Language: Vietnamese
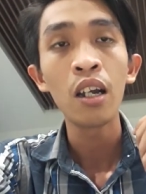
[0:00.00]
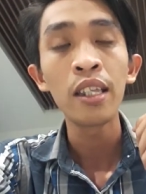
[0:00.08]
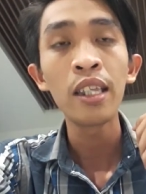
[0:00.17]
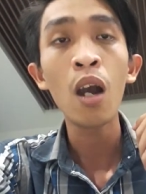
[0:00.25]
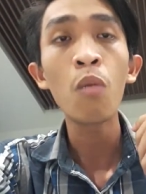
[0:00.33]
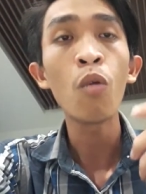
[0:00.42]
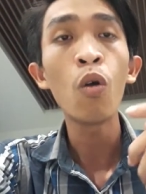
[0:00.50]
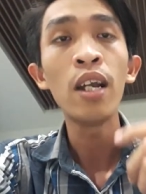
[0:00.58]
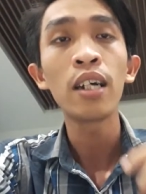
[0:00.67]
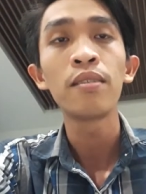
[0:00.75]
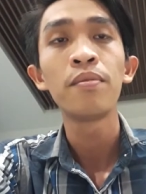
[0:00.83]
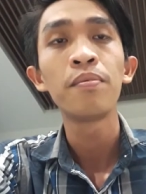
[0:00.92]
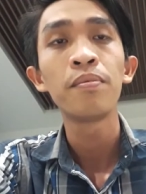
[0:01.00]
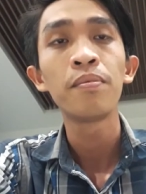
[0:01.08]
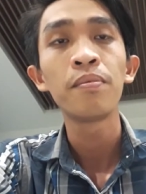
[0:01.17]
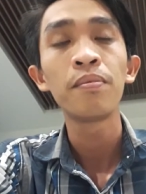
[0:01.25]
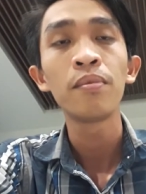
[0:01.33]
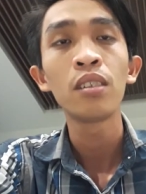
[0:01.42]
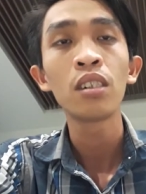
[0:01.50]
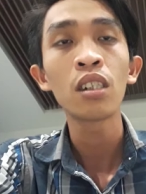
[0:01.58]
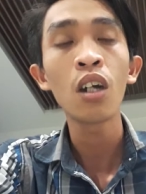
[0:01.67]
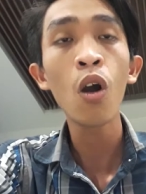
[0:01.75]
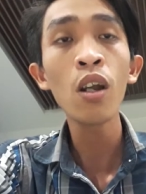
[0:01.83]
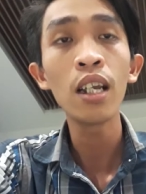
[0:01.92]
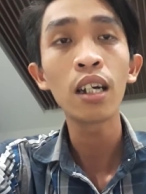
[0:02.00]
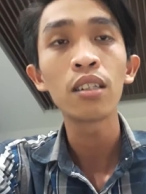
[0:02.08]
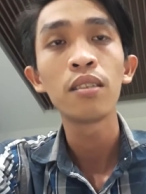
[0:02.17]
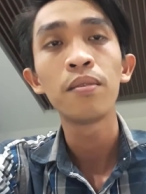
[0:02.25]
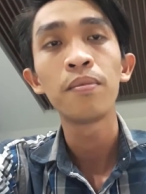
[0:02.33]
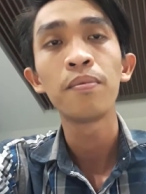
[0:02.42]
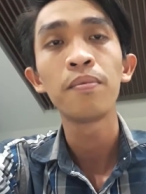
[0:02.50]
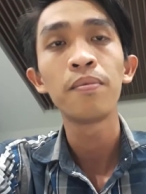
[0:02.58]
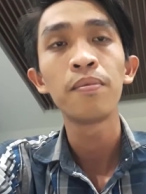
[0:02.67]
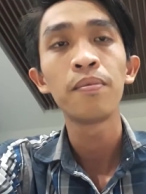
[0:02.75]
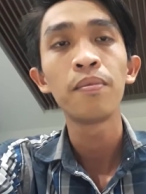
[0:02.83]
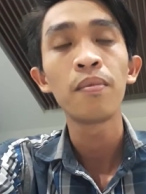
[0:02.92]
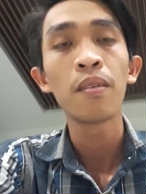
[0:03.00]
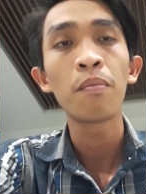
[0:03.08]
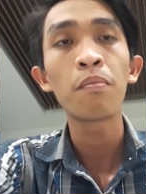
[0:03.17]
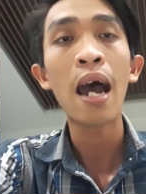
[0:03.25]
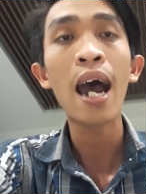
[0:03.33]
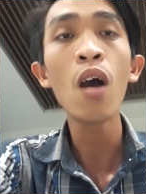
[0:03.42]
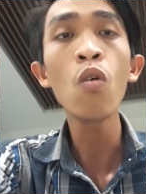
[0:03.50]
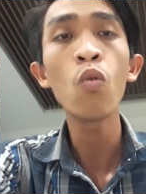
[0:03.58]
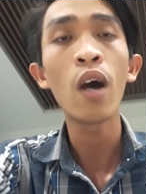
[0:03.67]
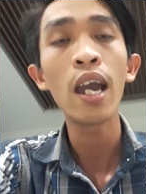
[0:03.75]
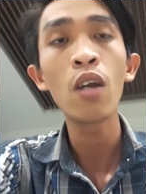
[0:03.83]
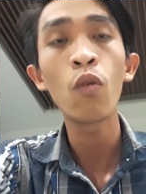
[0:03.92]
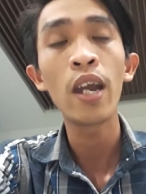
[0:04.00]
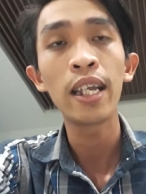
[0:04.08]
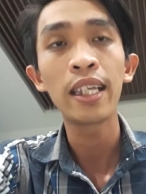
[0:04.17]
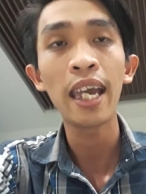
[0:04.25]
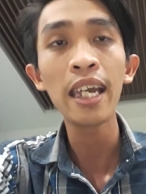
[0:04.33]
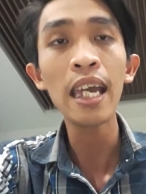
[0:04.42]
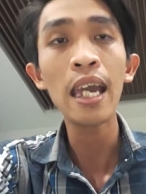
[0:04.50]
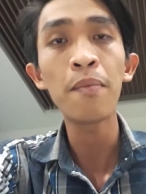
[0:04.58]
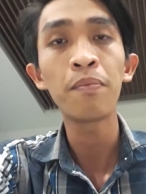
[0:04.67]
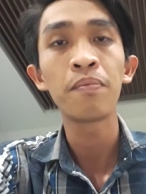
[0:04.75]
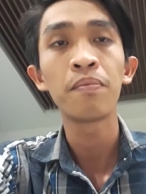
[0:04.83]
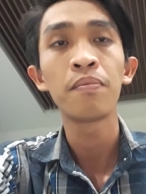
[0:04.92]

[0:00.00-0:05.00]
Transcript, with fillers: trong bộ luật có luật bảo vệ quyền trẻ em